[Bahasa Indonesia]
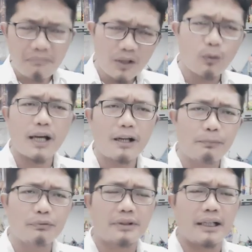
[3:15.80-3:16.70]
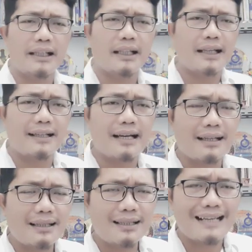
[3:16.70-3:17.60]
Walaupun terlihat
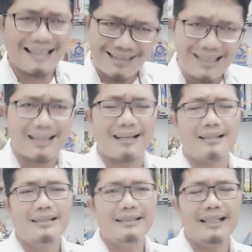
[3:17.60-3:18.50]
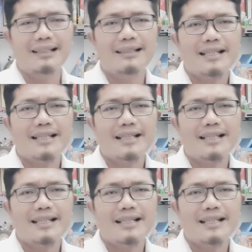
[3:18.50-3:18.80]
agak kasar ya,